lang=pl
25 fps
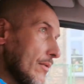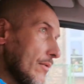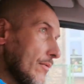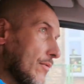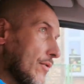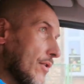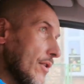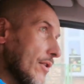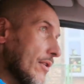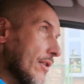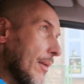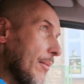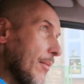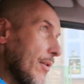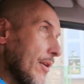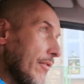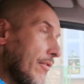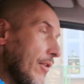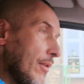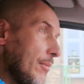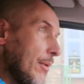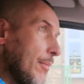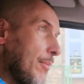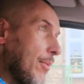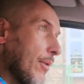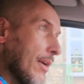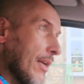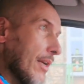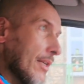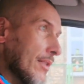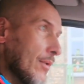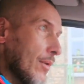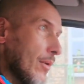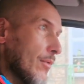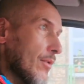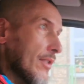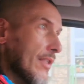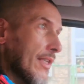wszystkie moje filmy
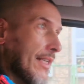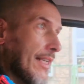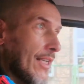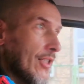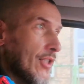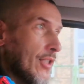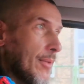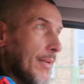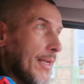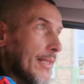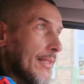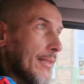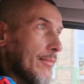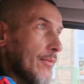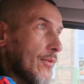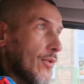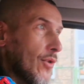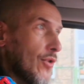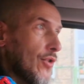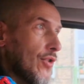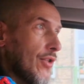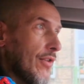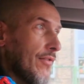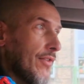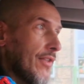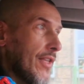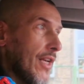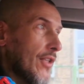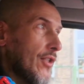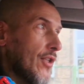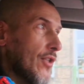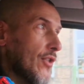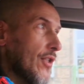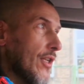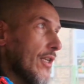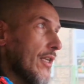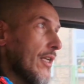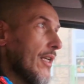pokazują, że za każdym razem coś się
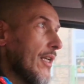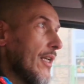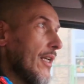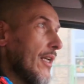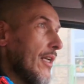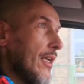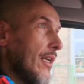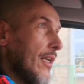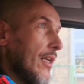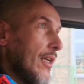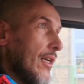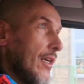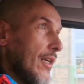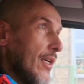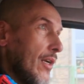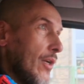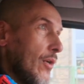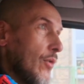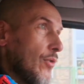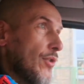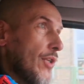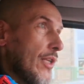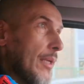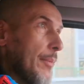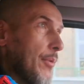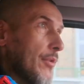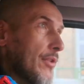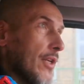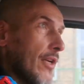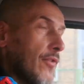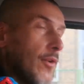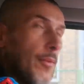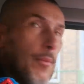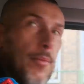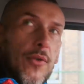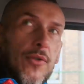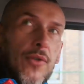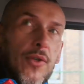wydarzy, że ludzie nie
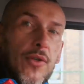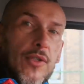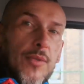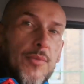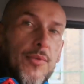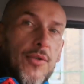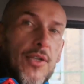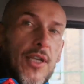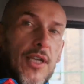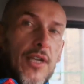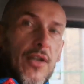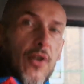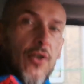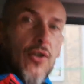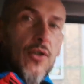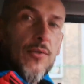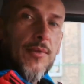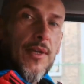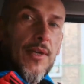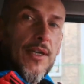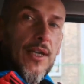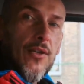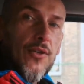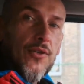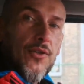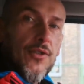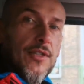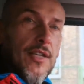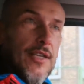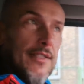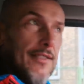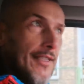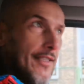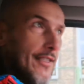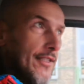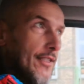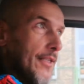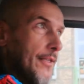potrafią podjąć przy tej ogromnej ilości
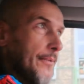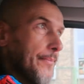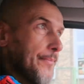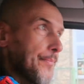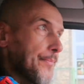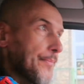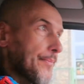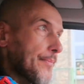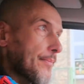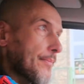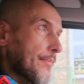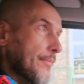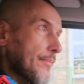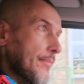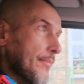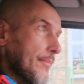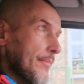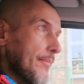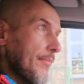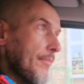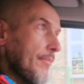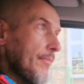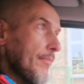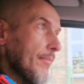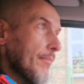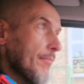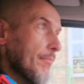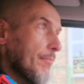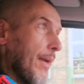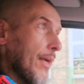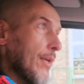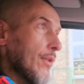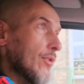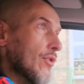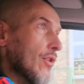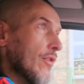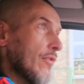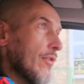decyzji,
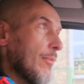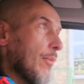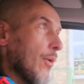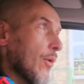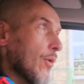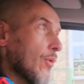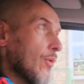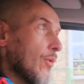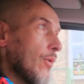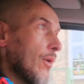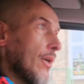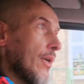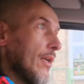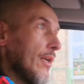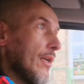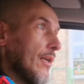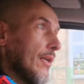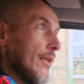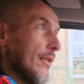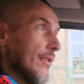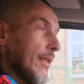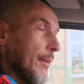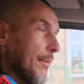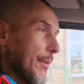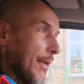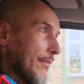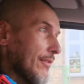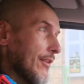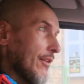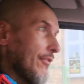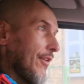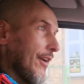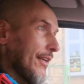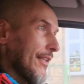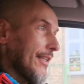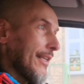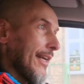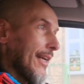mając do wyboru naprawdę
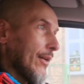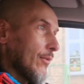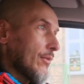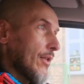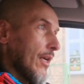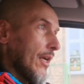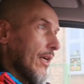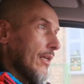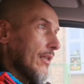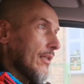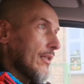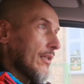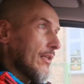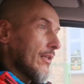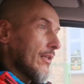fajne auta.